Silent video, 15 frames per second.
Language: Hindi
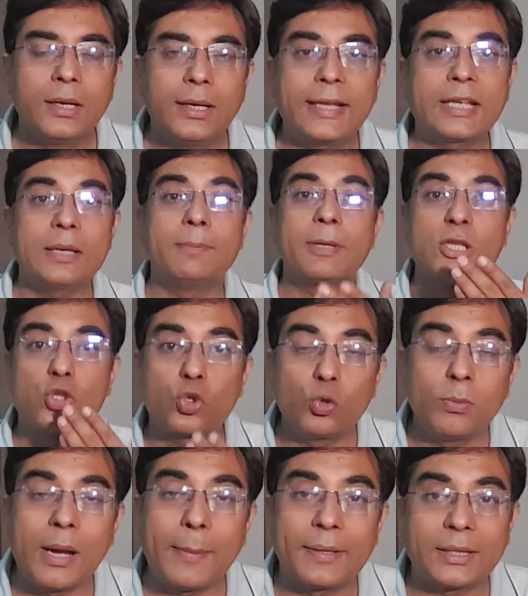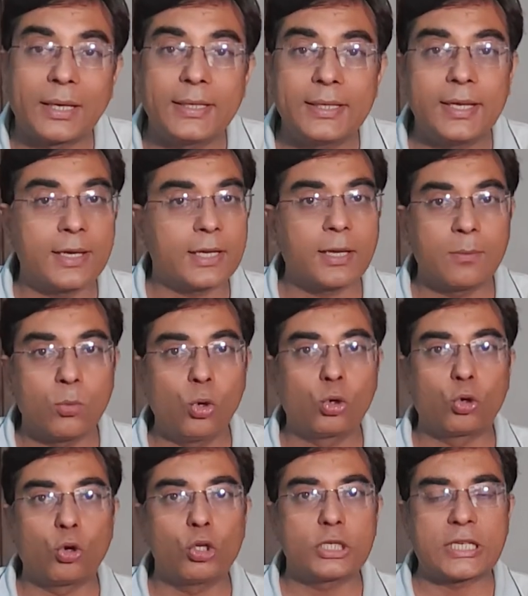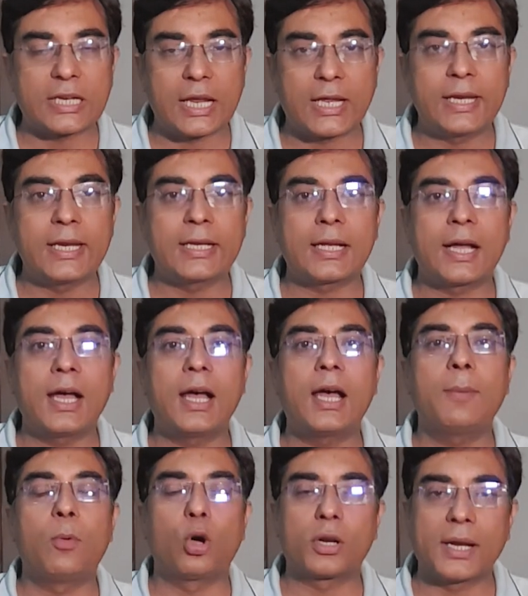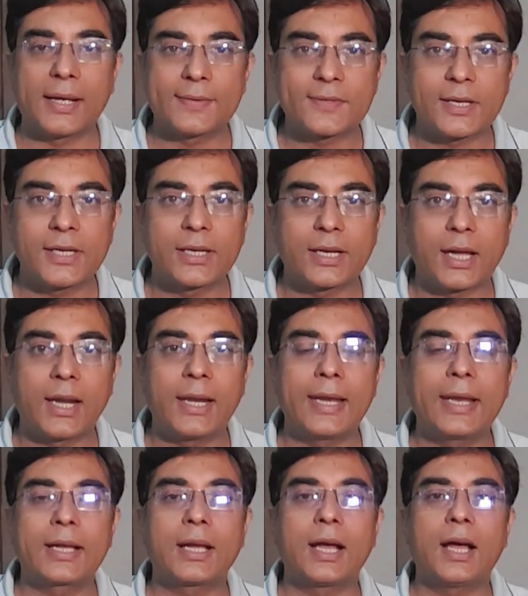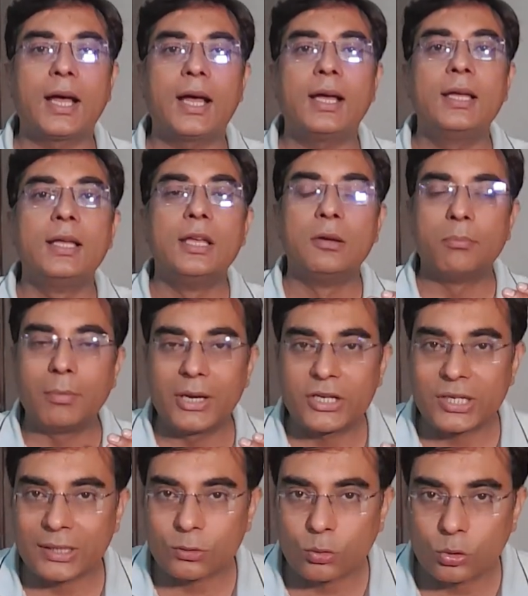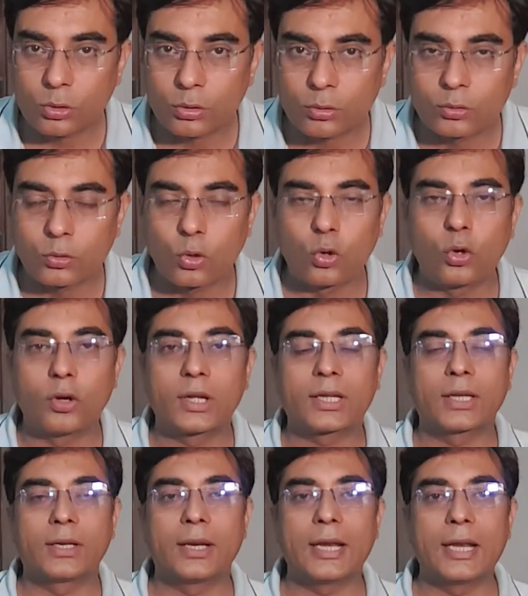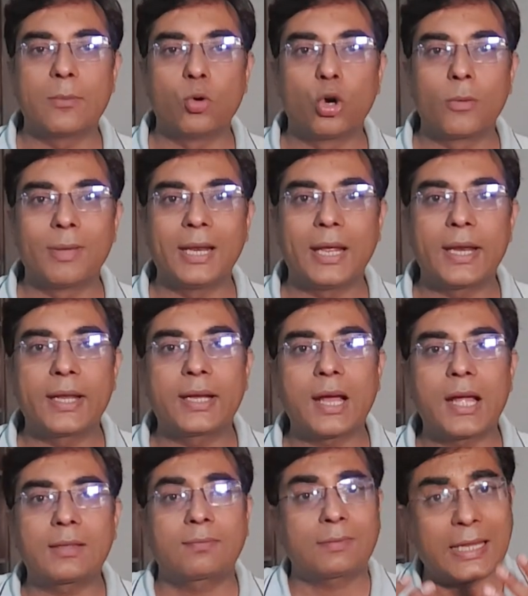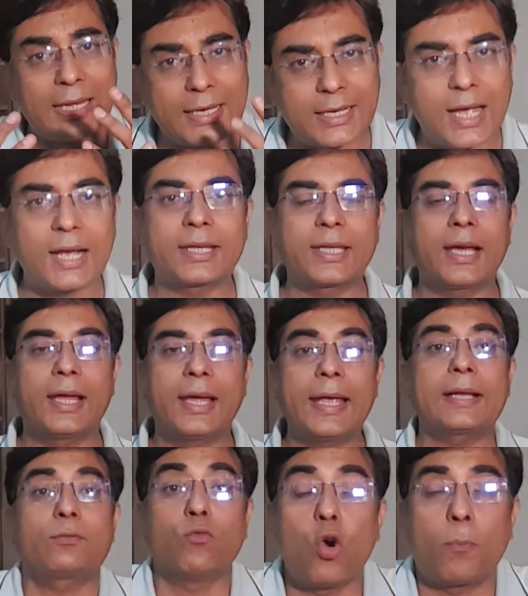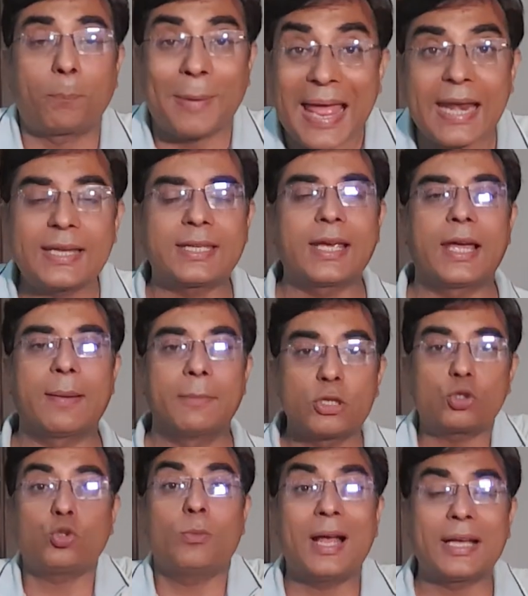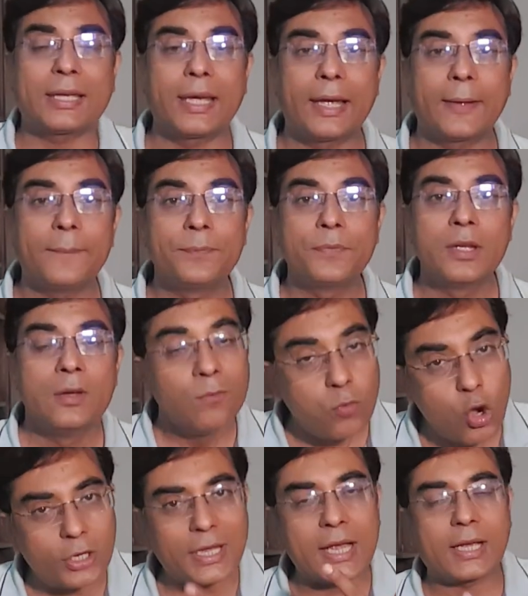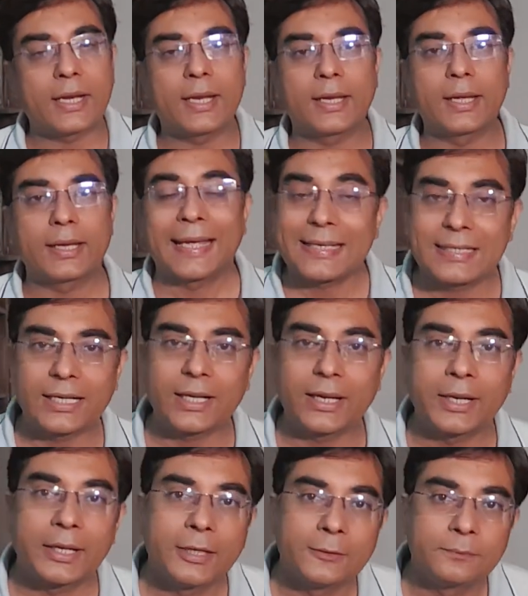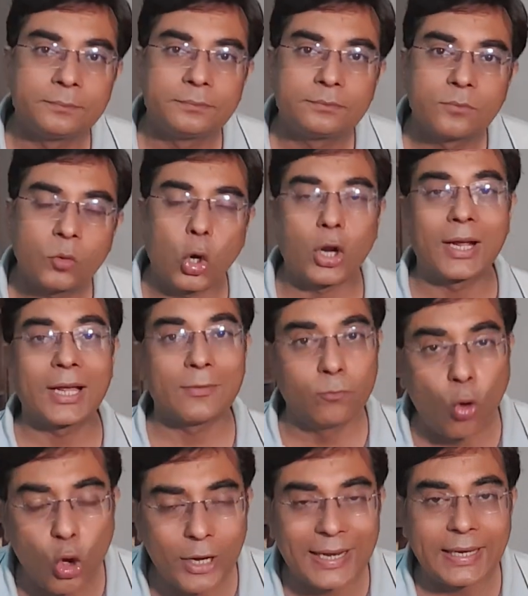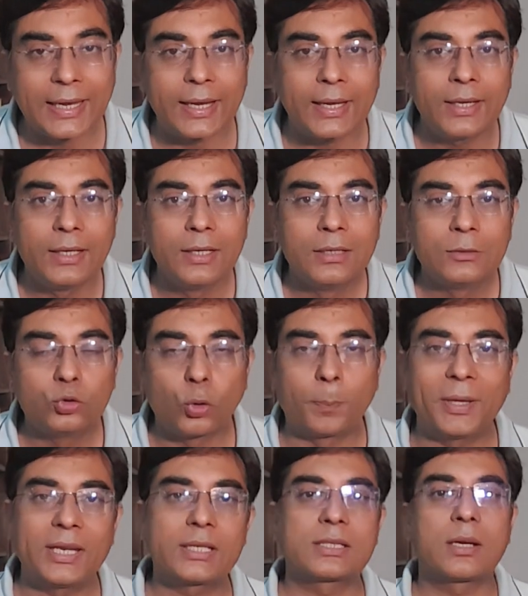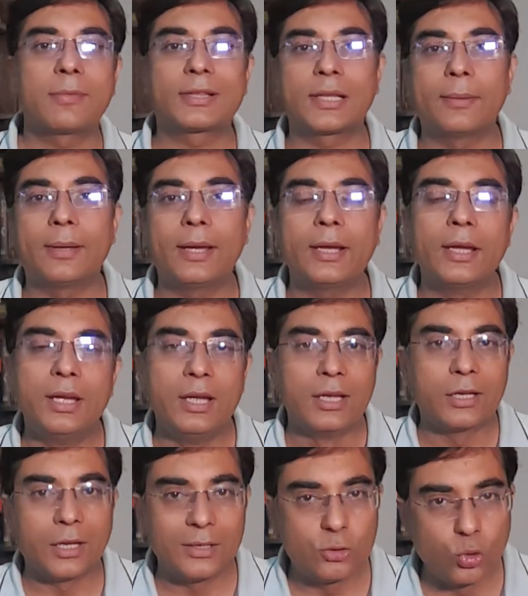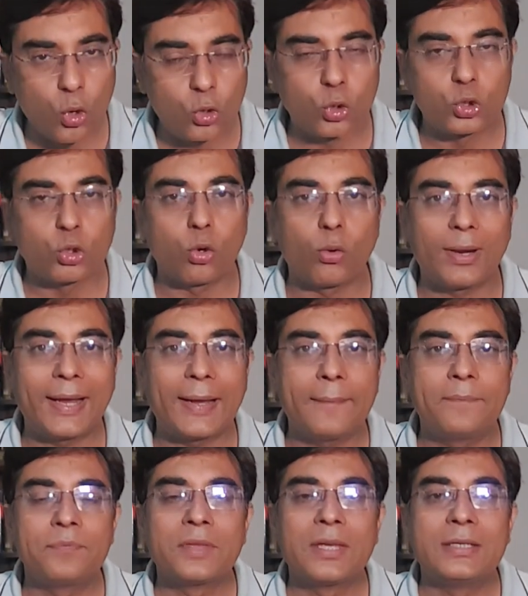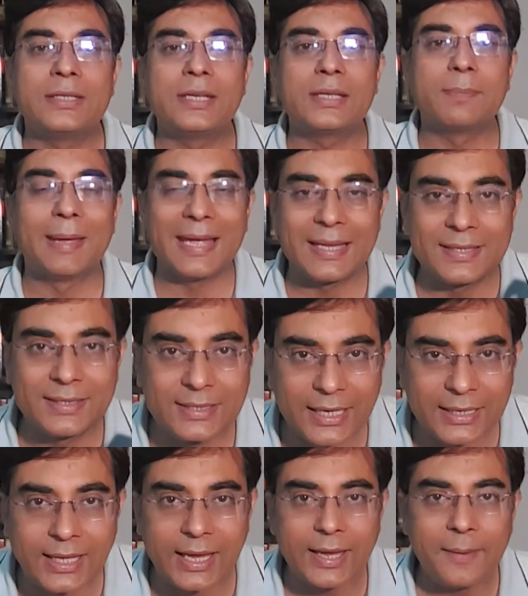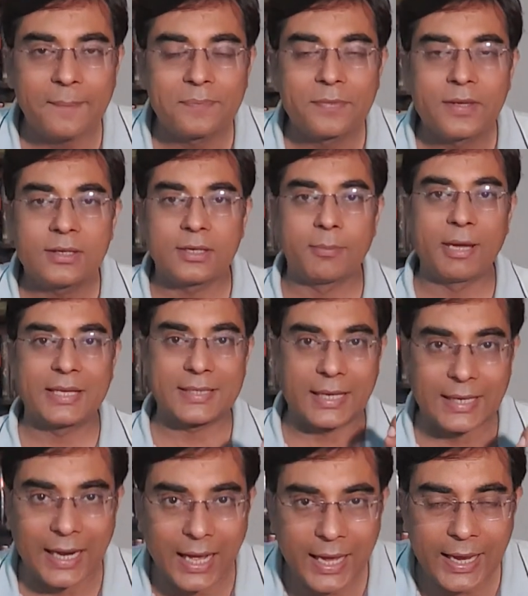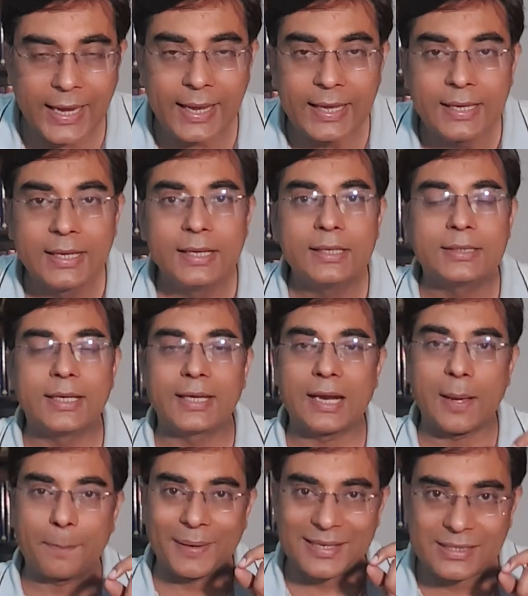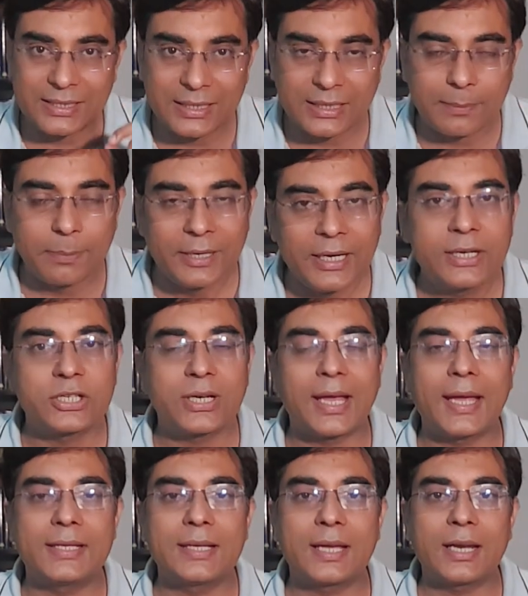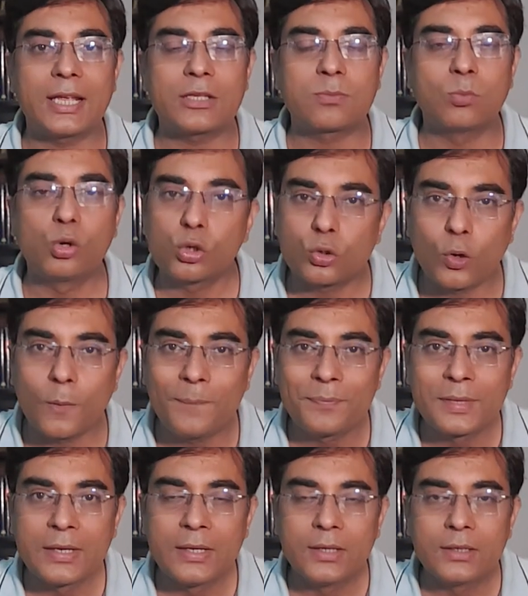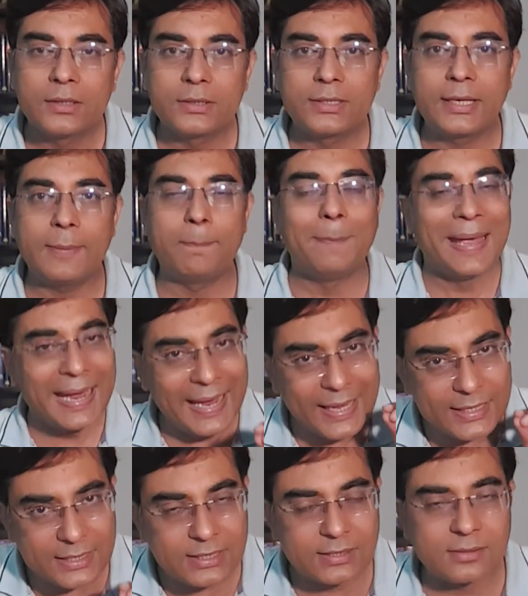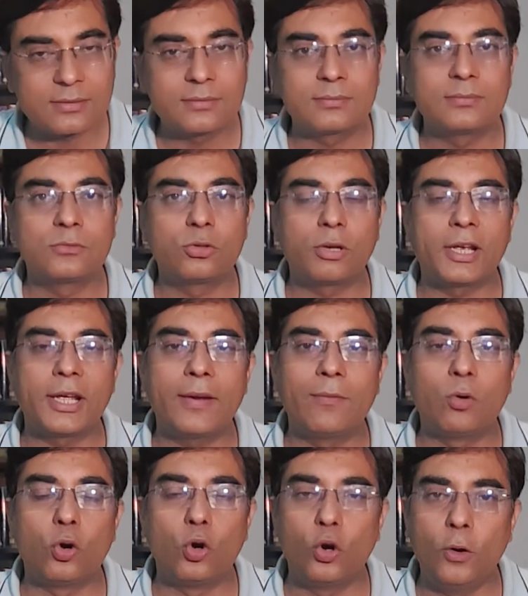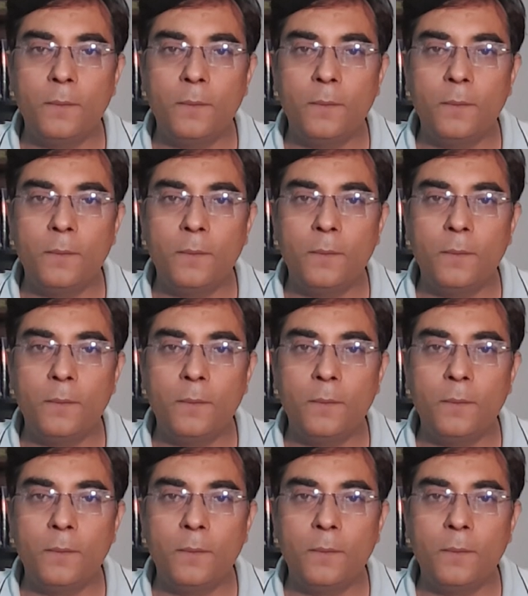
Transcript: लेकिन मंसूबा बताइए कि मुल्क को चलाने का बहरान से निकालने का मीशत को को रनिंग मोड में लाने का तरीका क्या है वो प्लान क्या है मंसूबा क्या है वो क्या करेंगे कैसे करेंगे और अगर वो नहीं है तो फिर इसका मतलब है कि जो कुछ हो रहा है ये महज ज़िद है ये महज अना है या नापरस्ती की भेंट चढ़ाया जा रहा है इस मुल्क को ये महज जो है वो